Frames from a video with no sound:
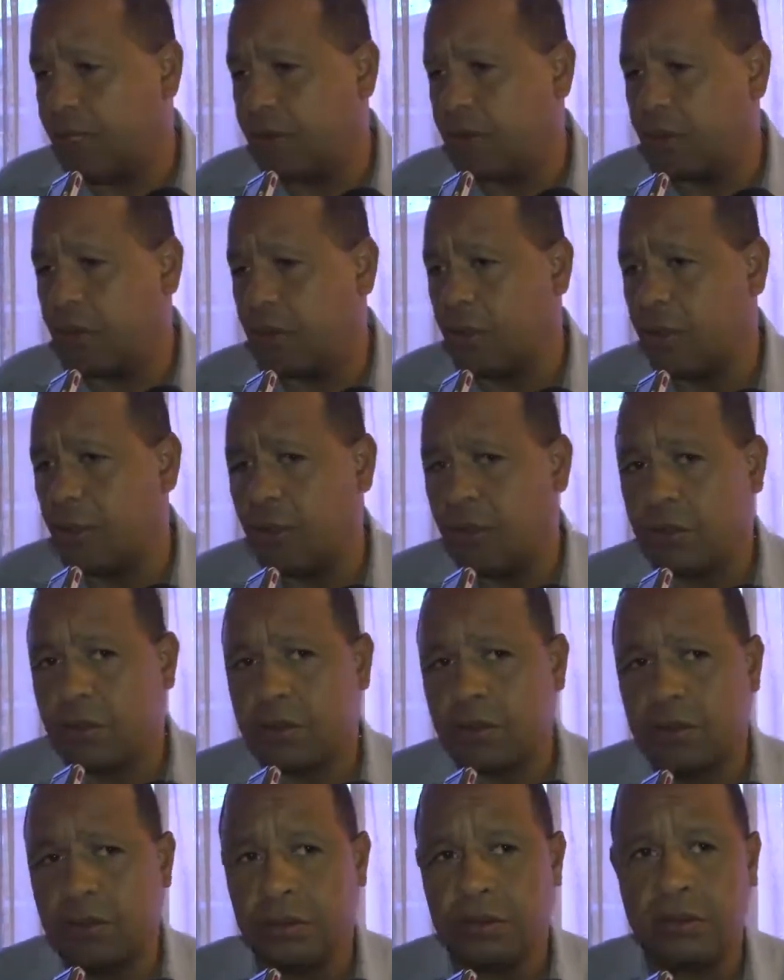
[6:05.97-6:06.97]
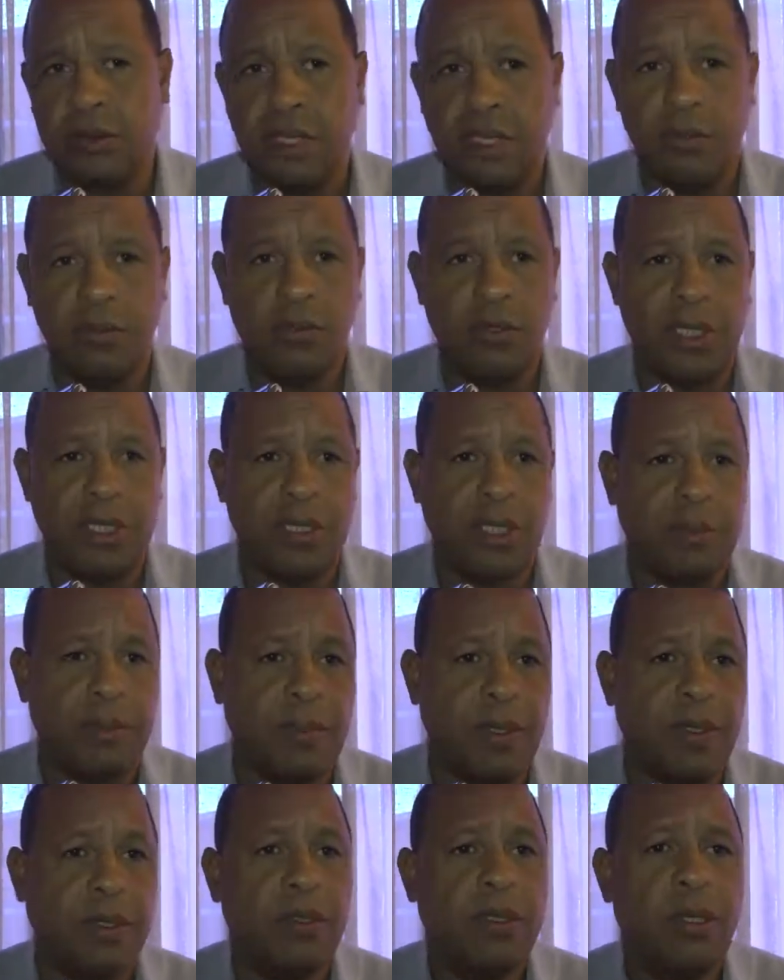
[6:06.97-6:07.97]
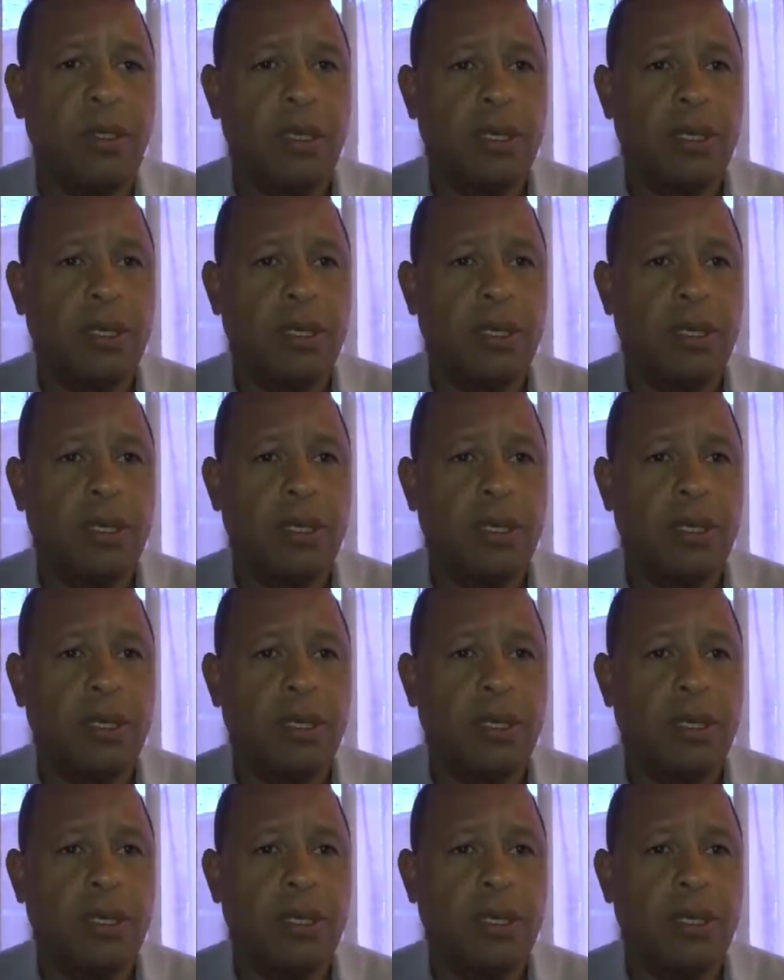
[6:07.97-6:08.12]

en todo el municipio.